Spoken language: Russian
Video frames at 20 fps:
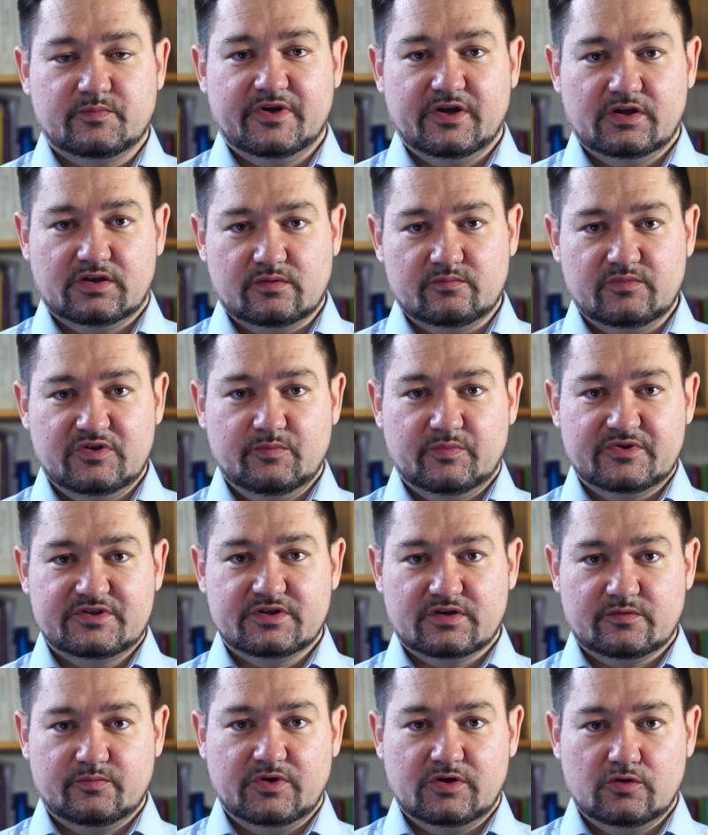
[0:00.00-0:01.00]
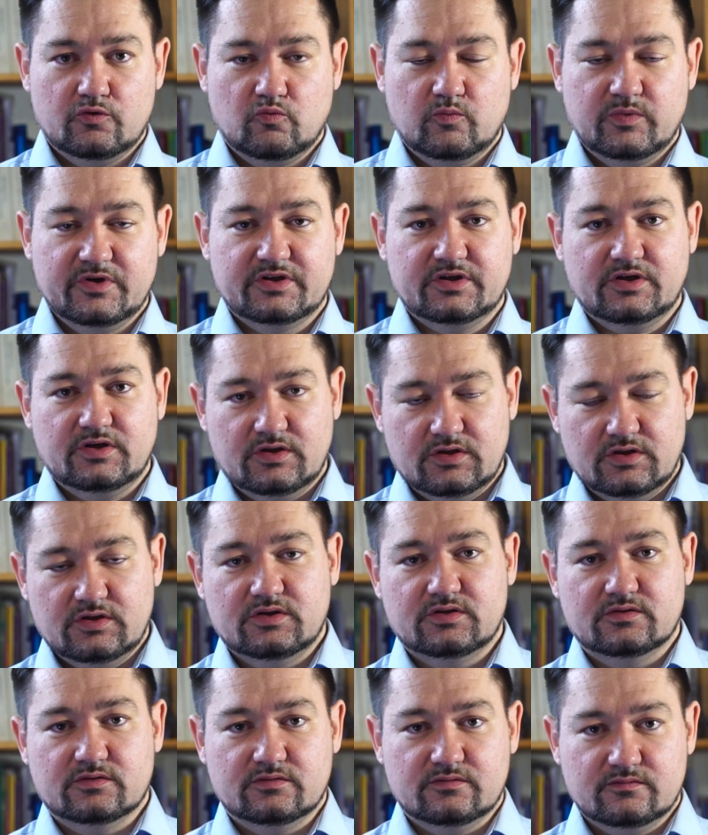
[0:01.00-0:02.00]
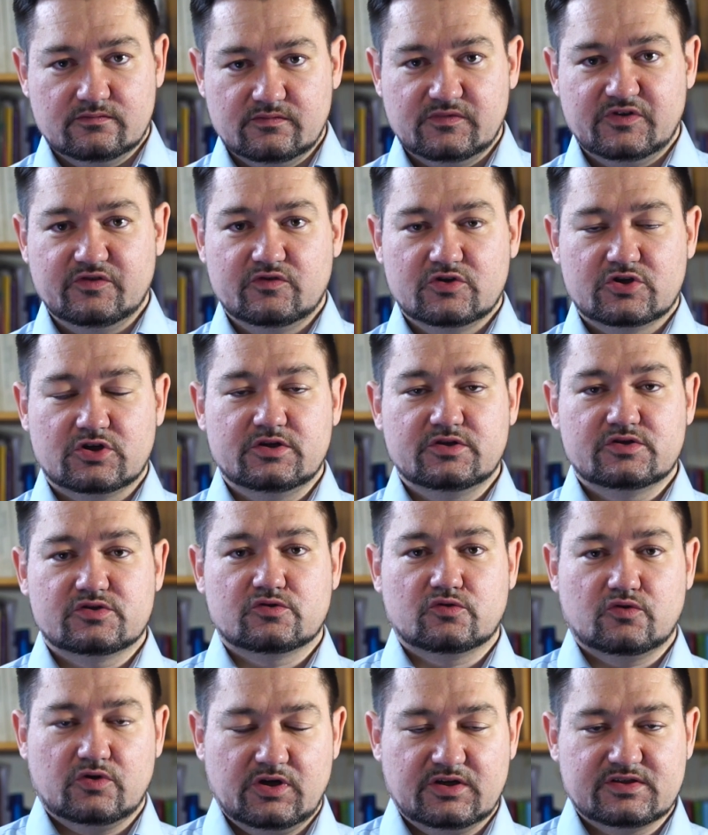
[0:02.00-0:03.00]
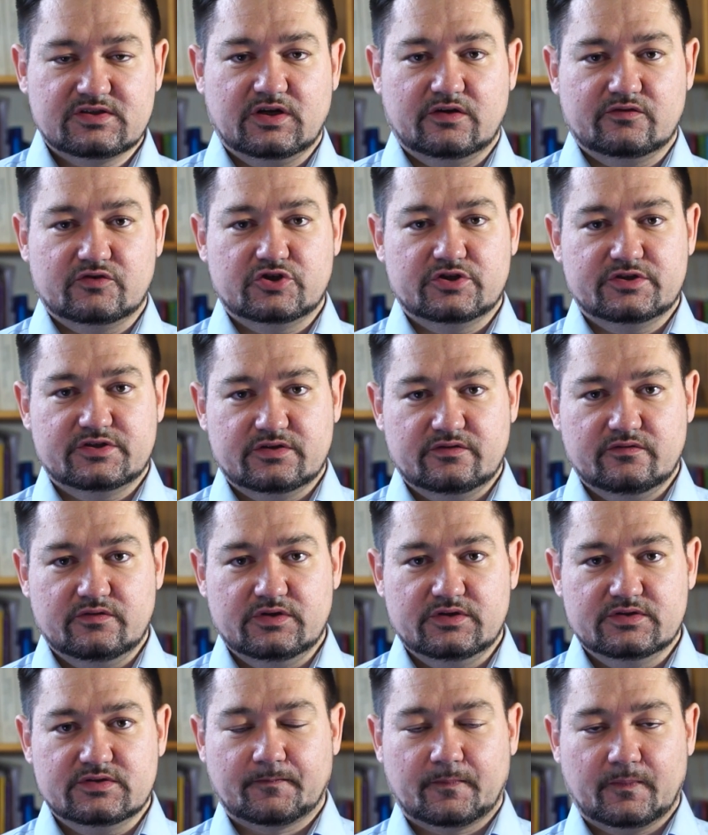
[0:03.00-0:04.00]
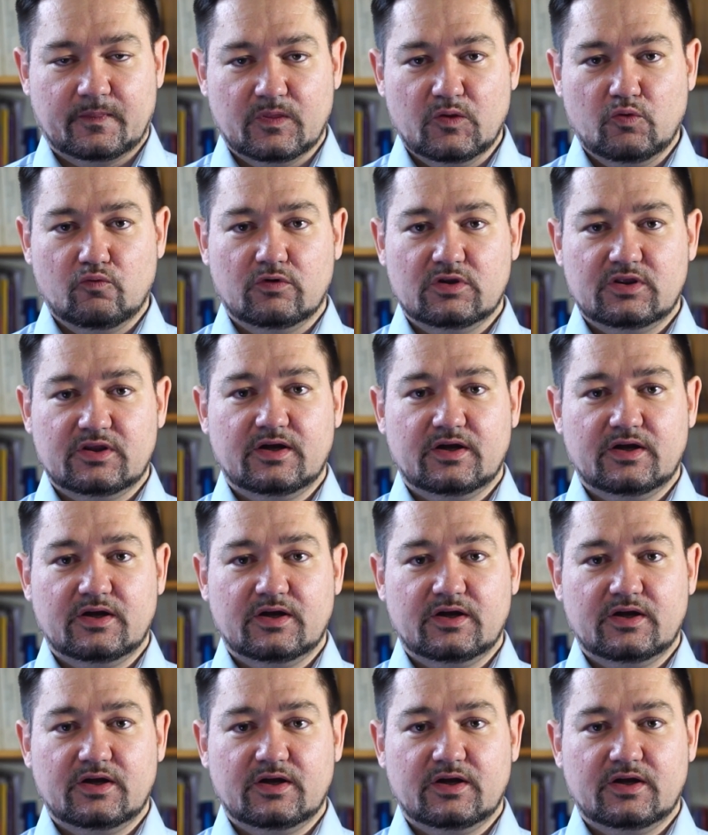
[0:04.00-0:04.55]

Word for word: При этом не потерпели убытки и не вышли из строя оставшиеся двигатели. Ну, вот